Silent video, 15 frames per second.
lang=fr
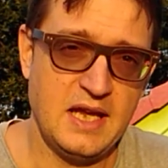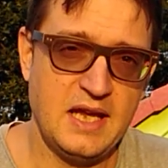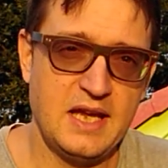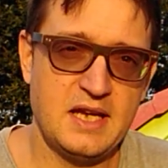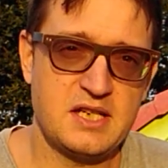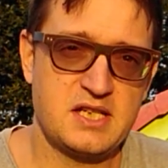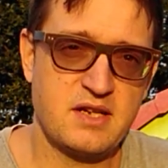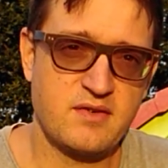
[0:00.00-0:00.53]

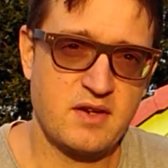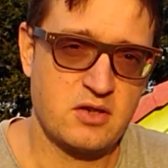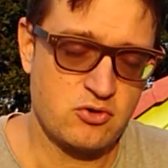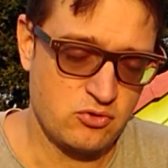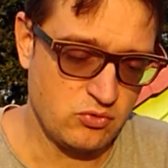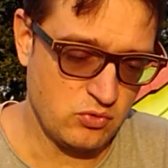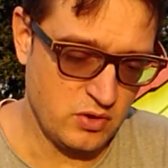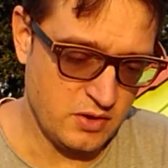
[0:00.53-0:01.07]
Et j'avais un
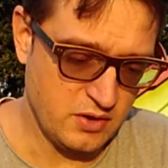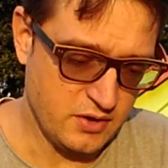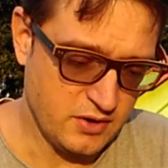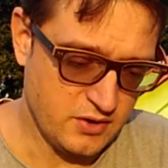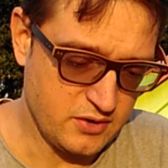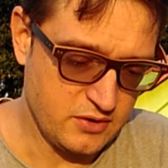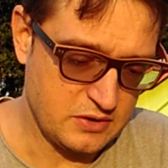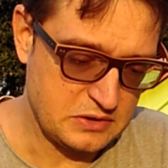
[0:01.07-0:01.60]

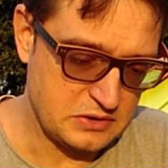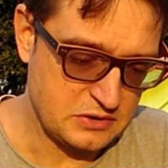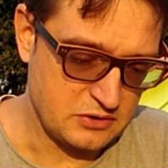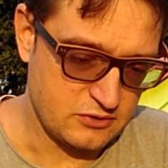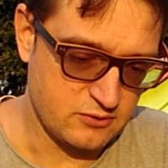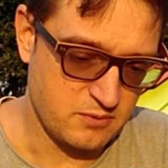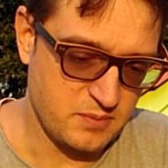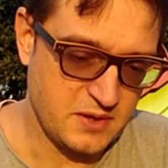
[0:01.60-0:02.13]
joueur,
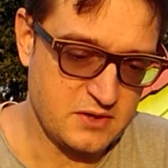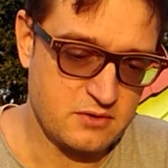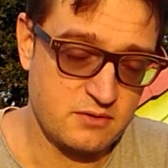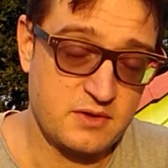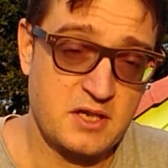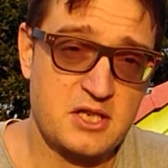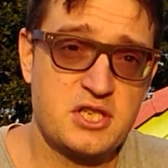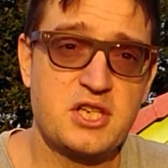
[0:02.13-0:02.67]
euh, son
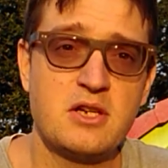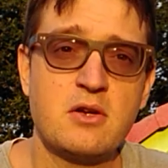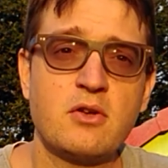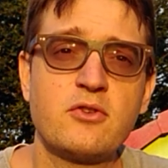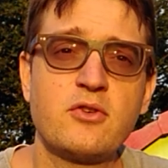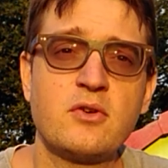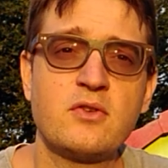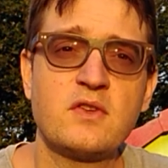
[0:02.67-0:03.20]
personnage, il
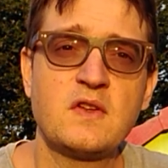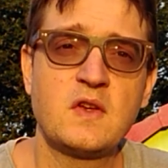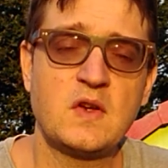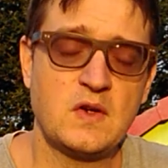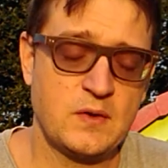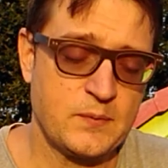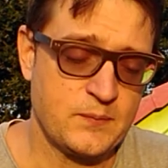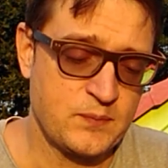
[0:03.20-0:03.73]
entendait,